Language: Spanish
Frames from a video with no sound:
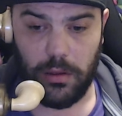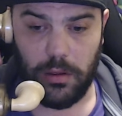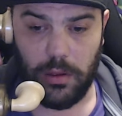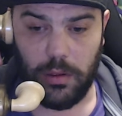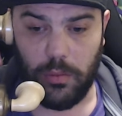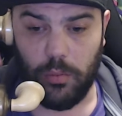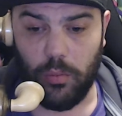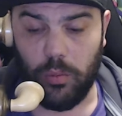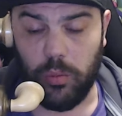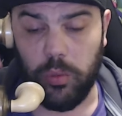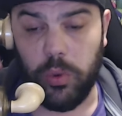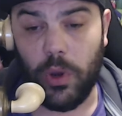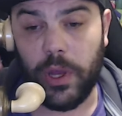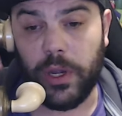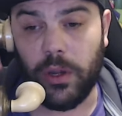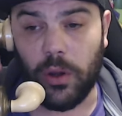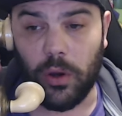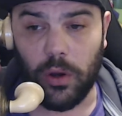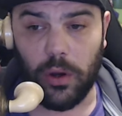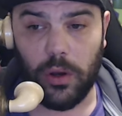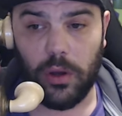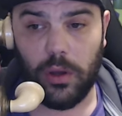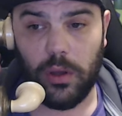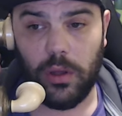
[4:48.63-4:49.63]

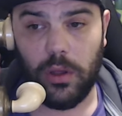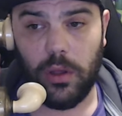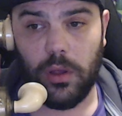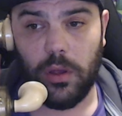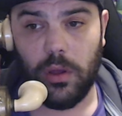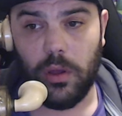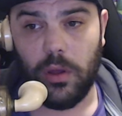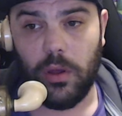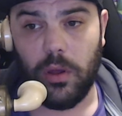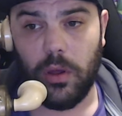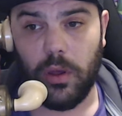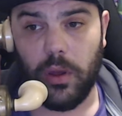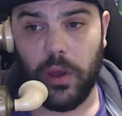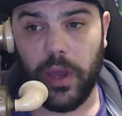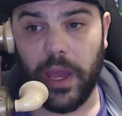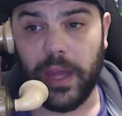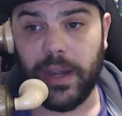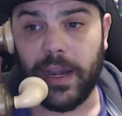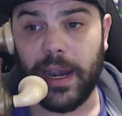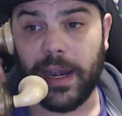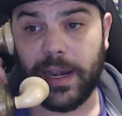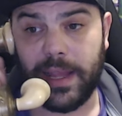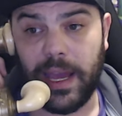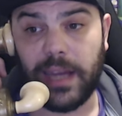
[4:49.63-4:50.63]
Bueno. En
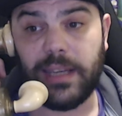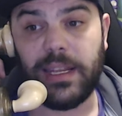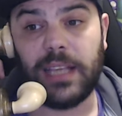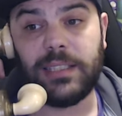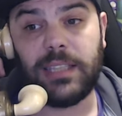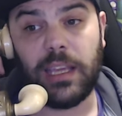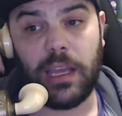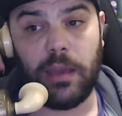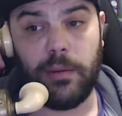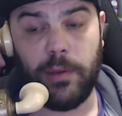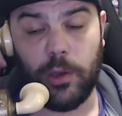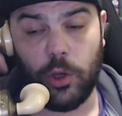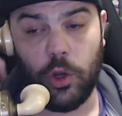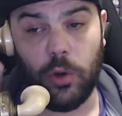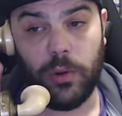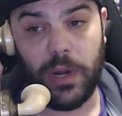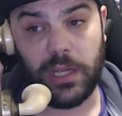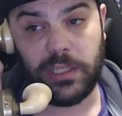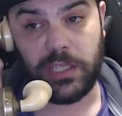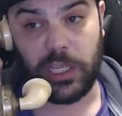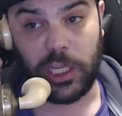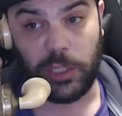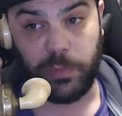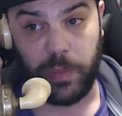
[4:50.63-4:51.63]
el car ya sé que me
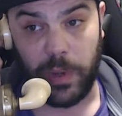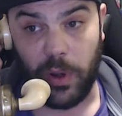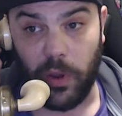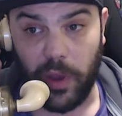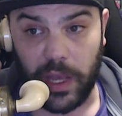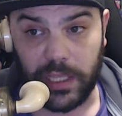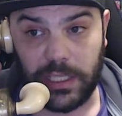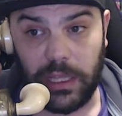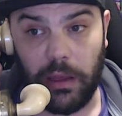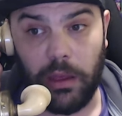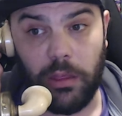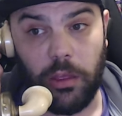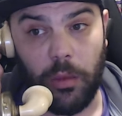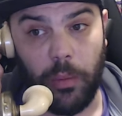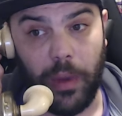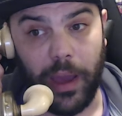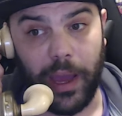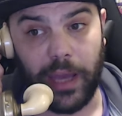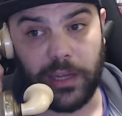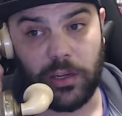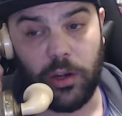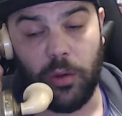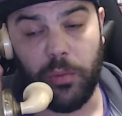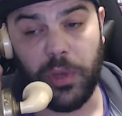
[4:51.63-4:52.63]
cobraste, espero que esta vez no me
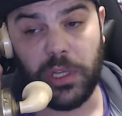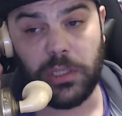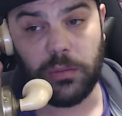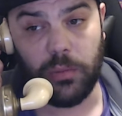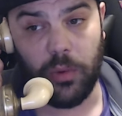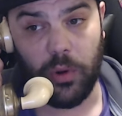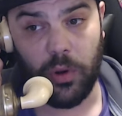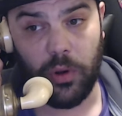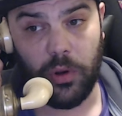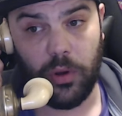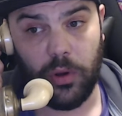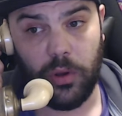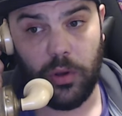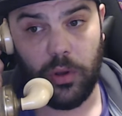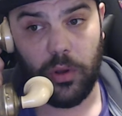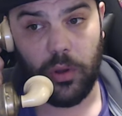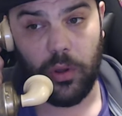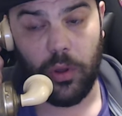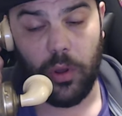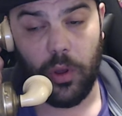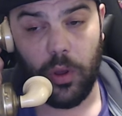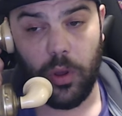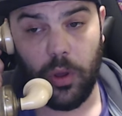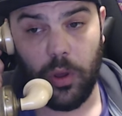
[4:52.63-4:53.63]
hagas lo mismo.
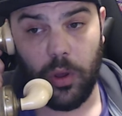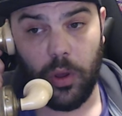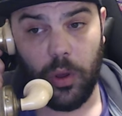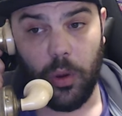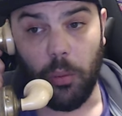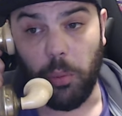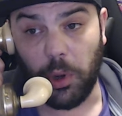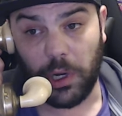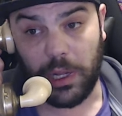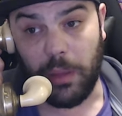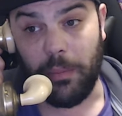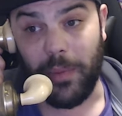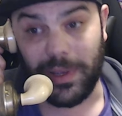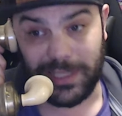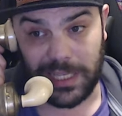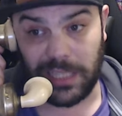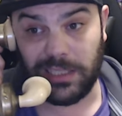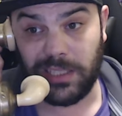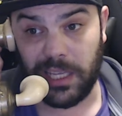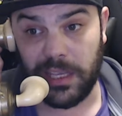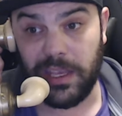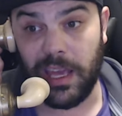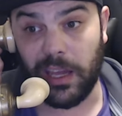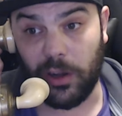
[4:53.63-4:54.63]
Porque me vas a
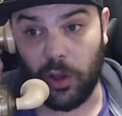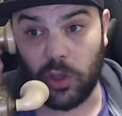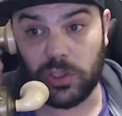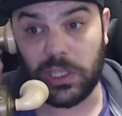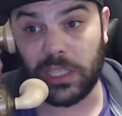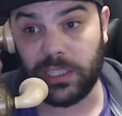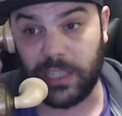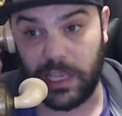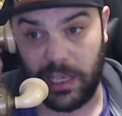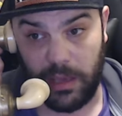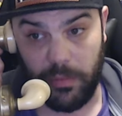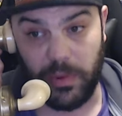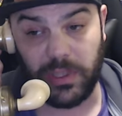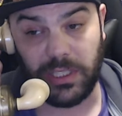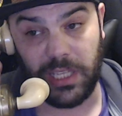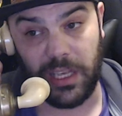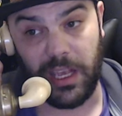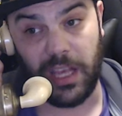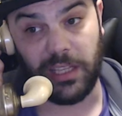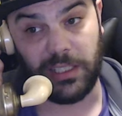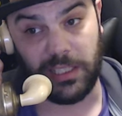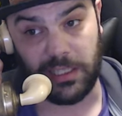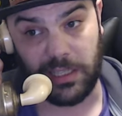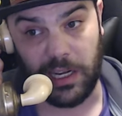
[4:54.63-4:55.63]
enseñar cosas que ya me
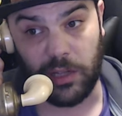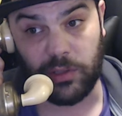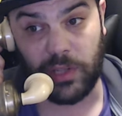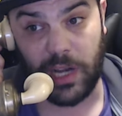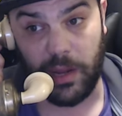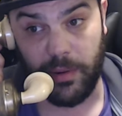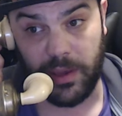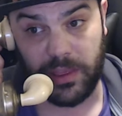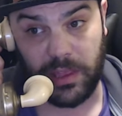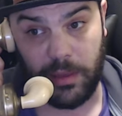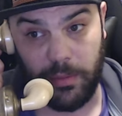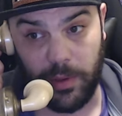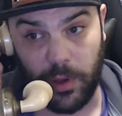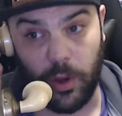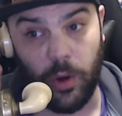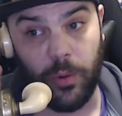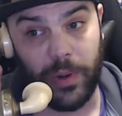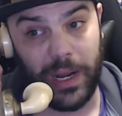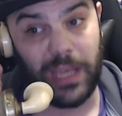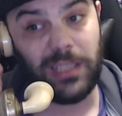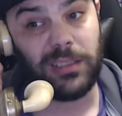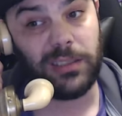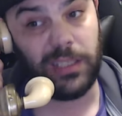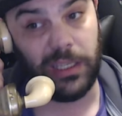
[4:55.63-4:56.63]
enseñaste la otra vez que me
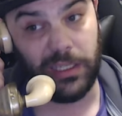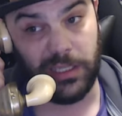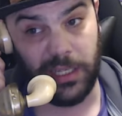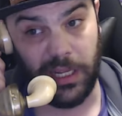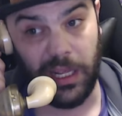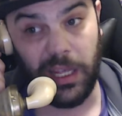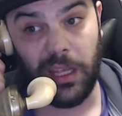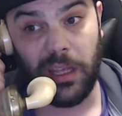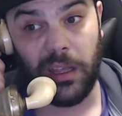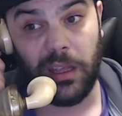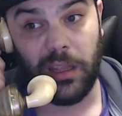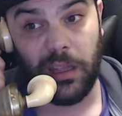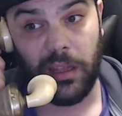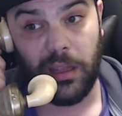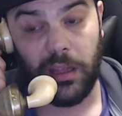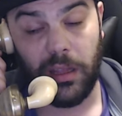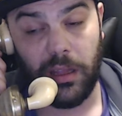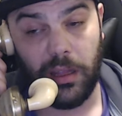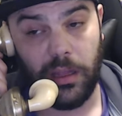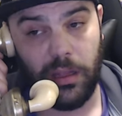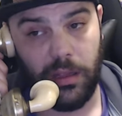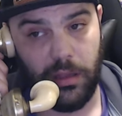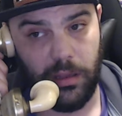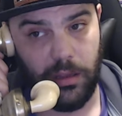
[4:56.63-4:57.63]
cobraste, ¿eh?
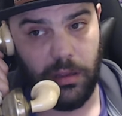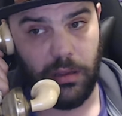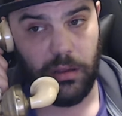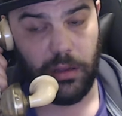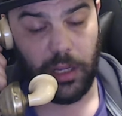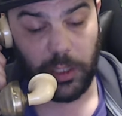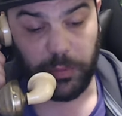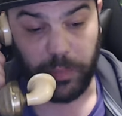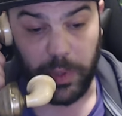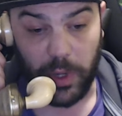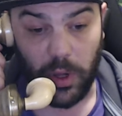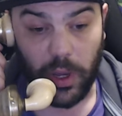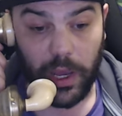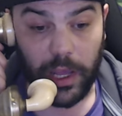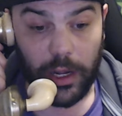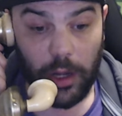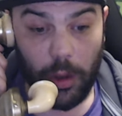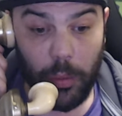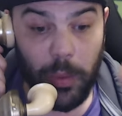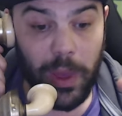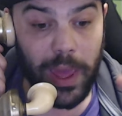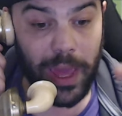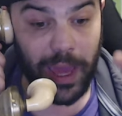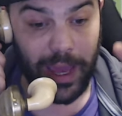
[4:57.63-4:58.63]
Espero que no
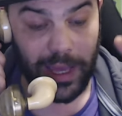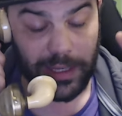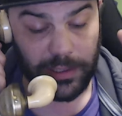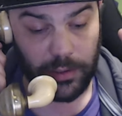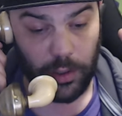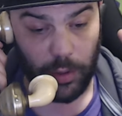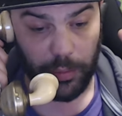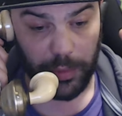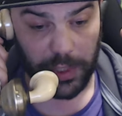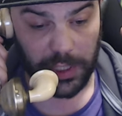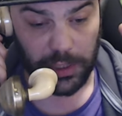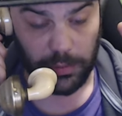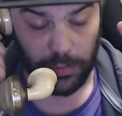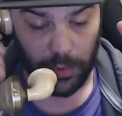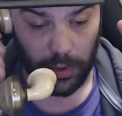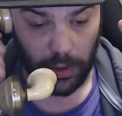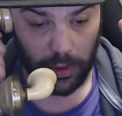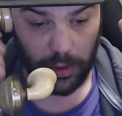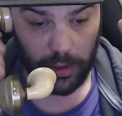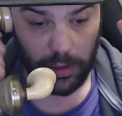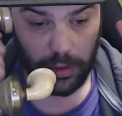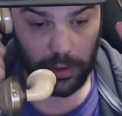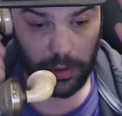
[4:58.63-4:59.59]
me hagas lo mismo.